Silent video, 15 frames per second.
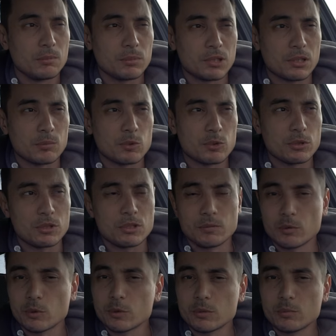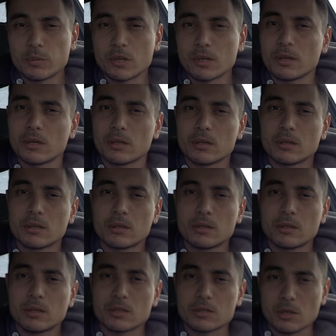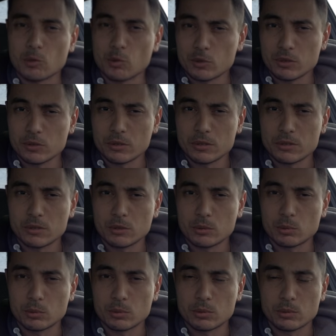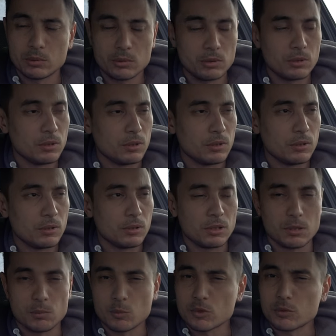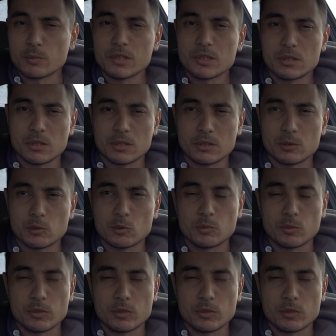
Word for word: Потому что ты вроде бы закончил институт или, может быть, техникум.